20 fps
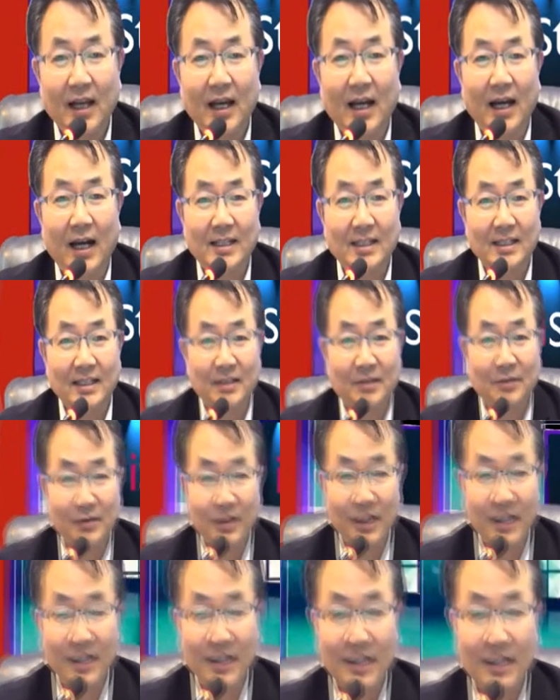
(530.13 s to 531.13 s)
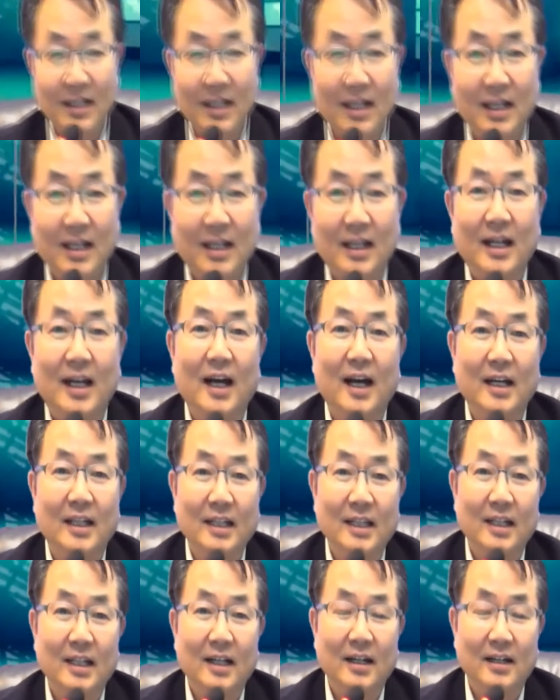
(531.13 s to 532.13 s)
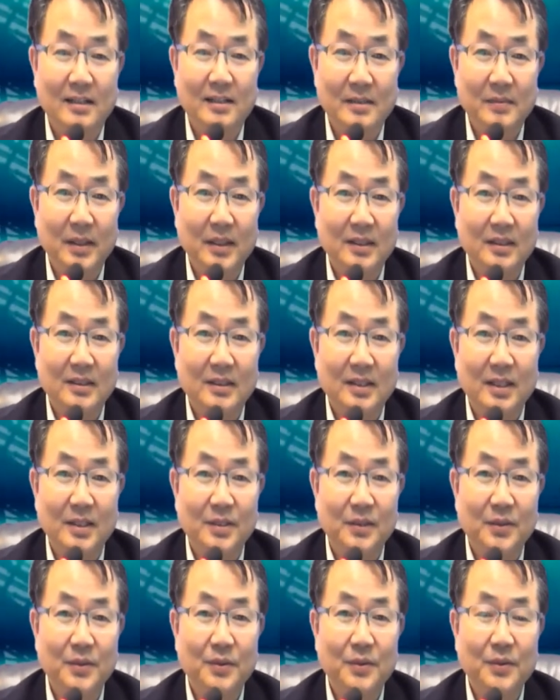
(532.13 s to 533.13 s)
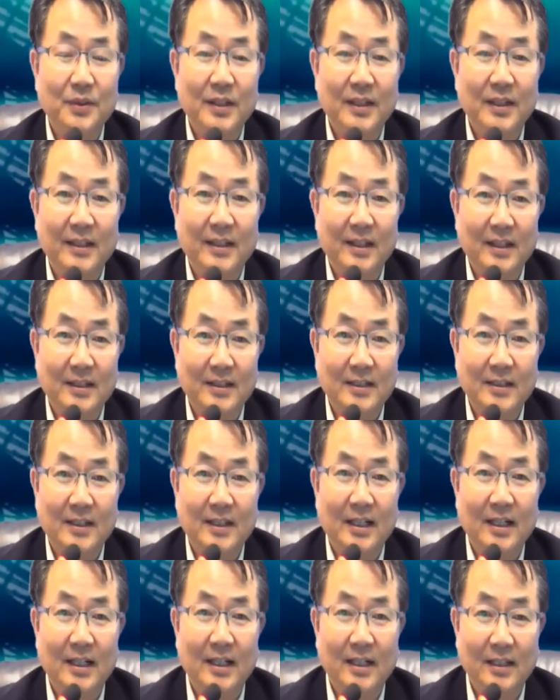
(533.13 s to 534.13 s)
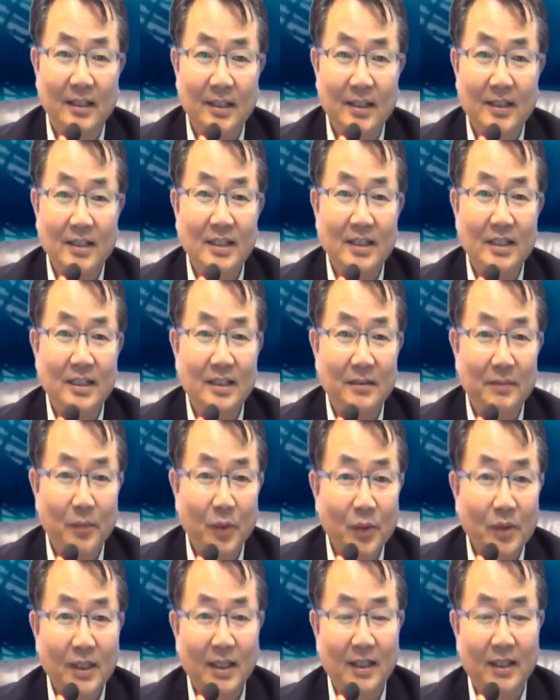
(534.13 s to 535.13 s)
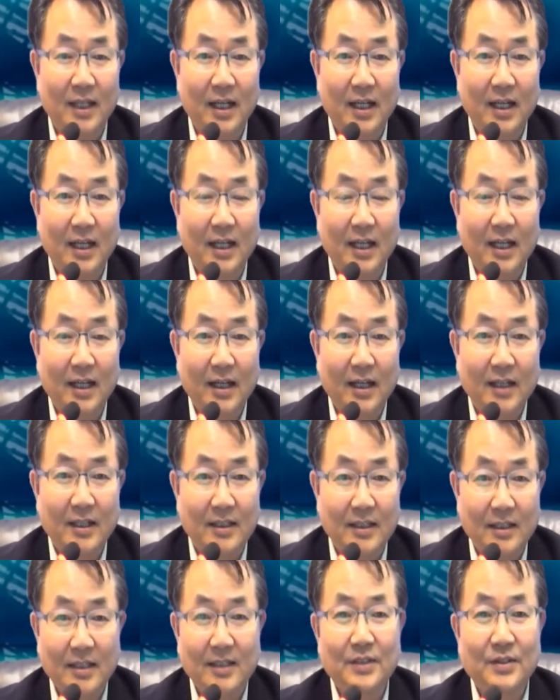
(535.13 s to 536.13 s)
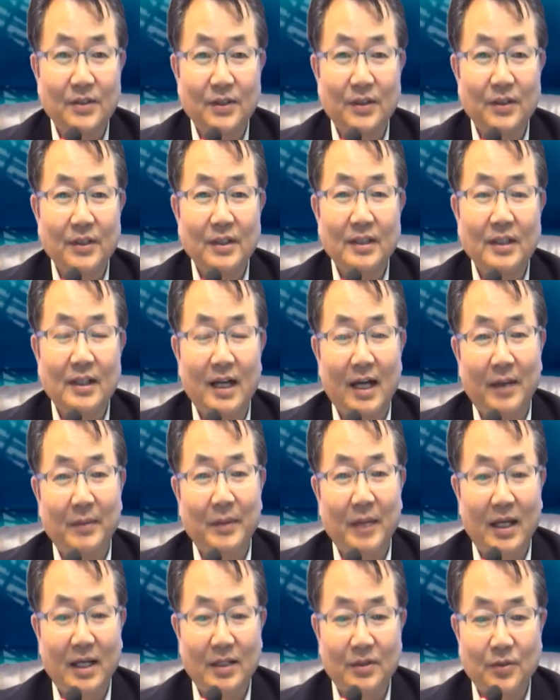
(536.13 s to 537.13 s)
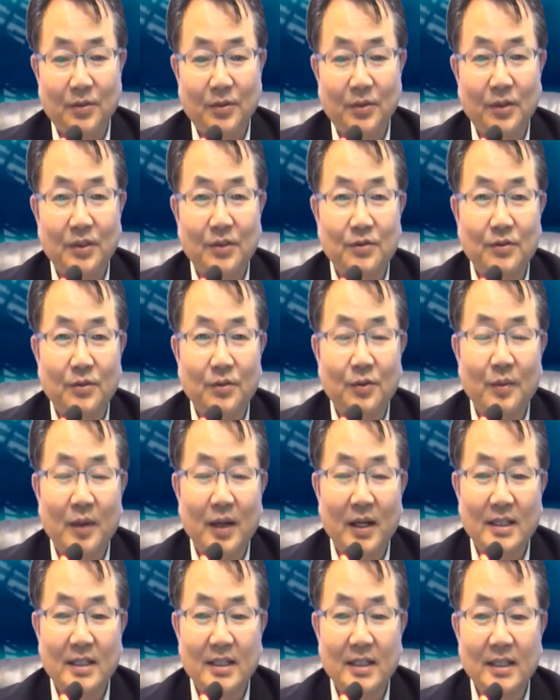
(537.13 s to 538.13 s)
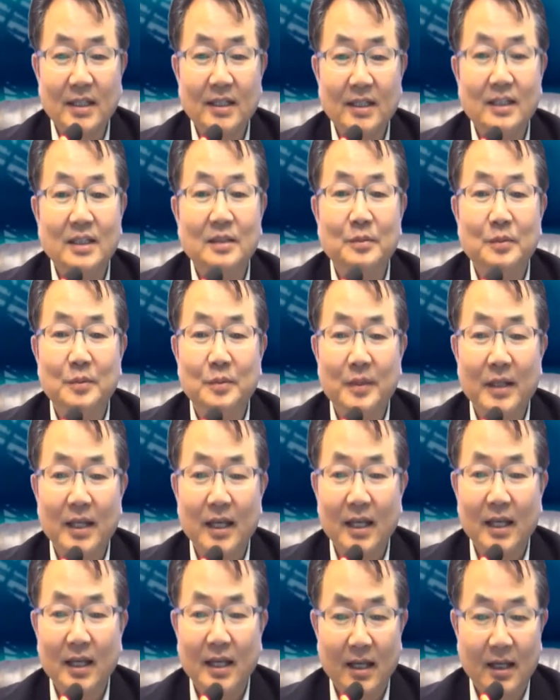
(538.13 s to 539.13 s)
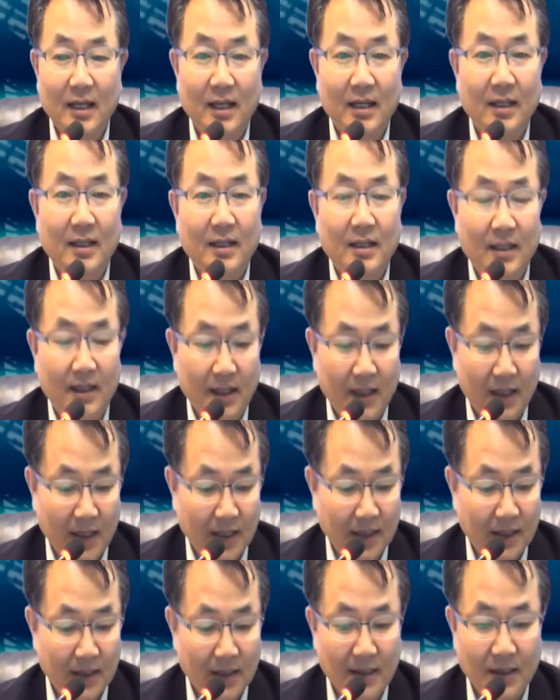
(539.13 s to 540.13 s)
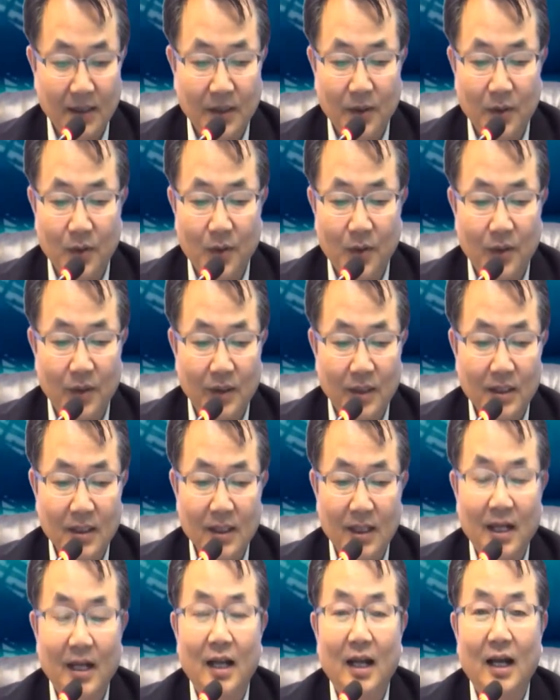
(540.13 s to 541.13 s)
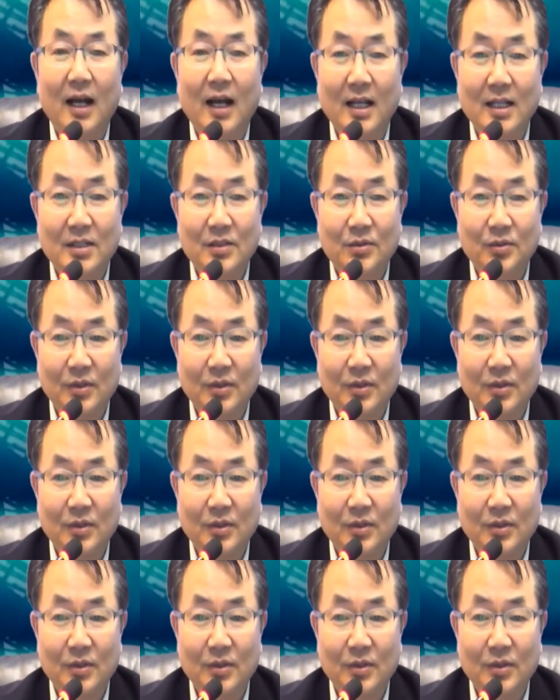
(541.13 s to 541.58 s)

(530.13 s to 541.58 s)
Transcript: 아직 우리는 강의가 스마트 장치로 되는 시대가 되지 못했다. 그래서 저는 감히 아이스튜디오 이스튜디오 방식이 그 부분에 한 큰 공헌을 할 수